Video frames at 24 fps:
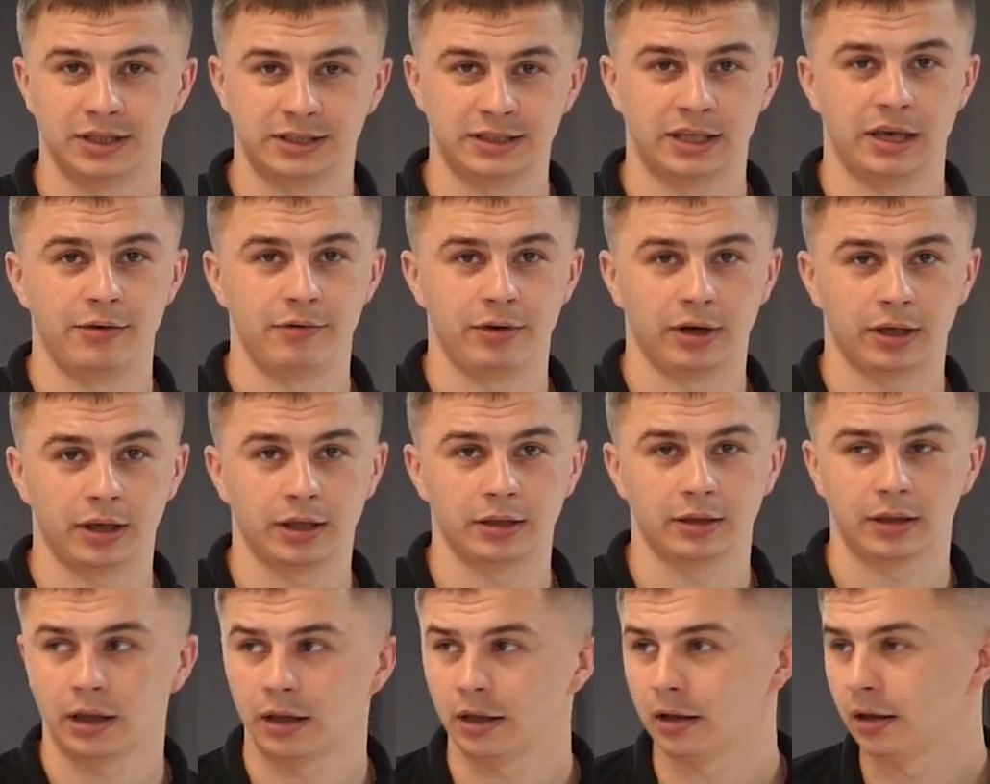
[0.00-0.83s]
на севере
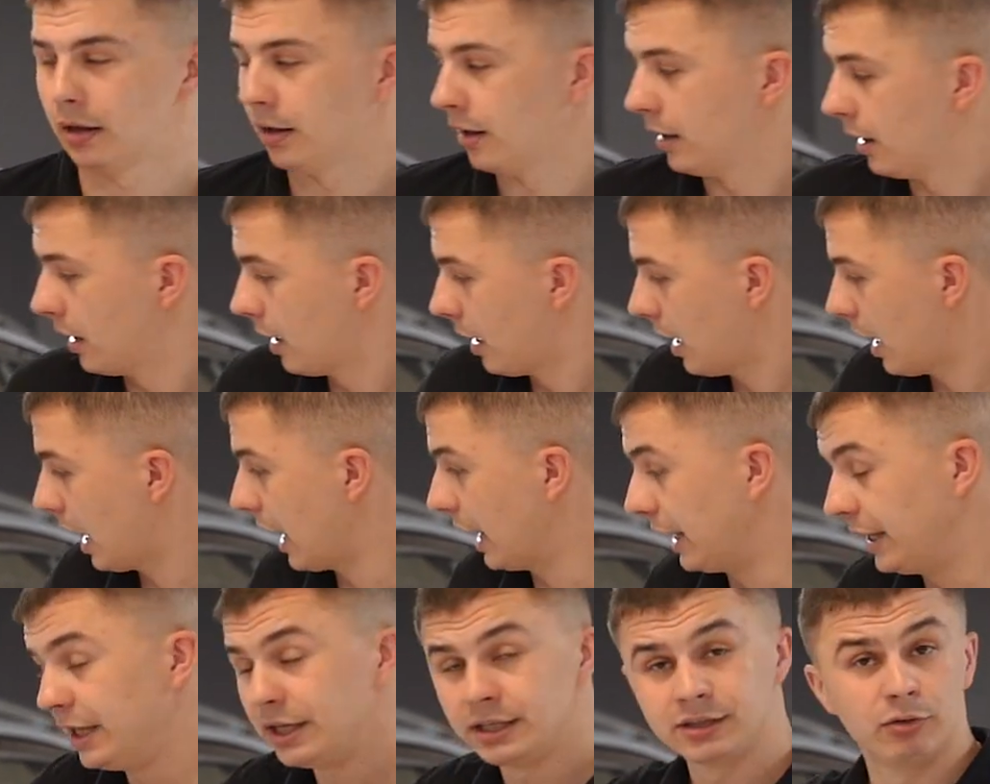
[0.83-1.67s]
Китая,
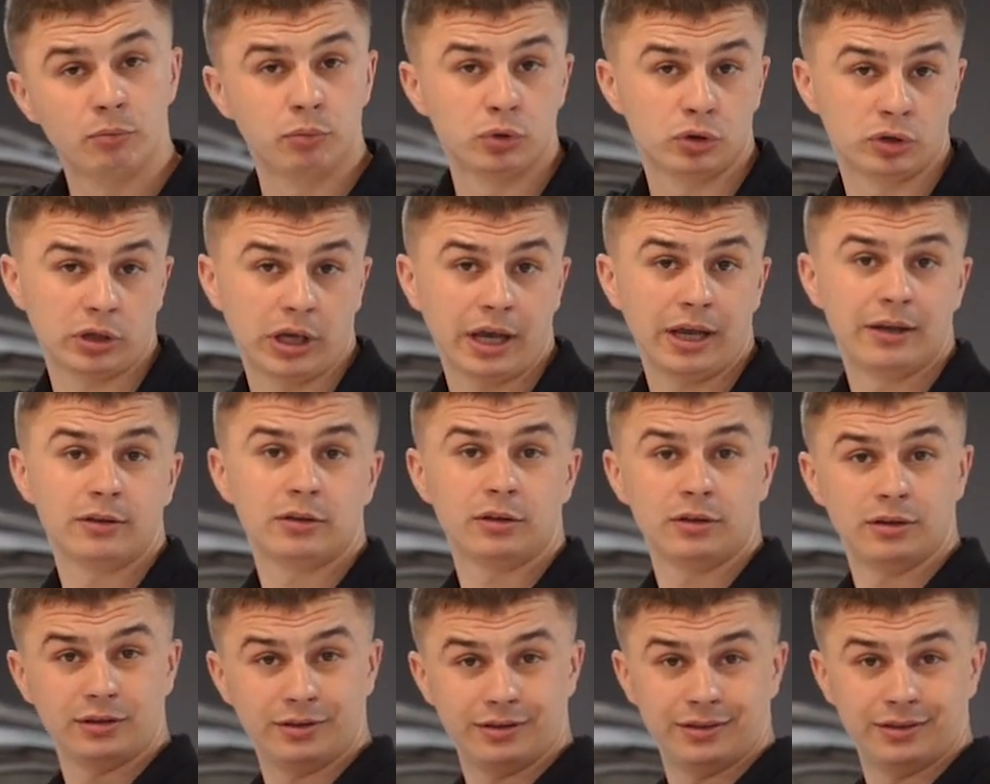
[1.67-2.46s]
а X выпускает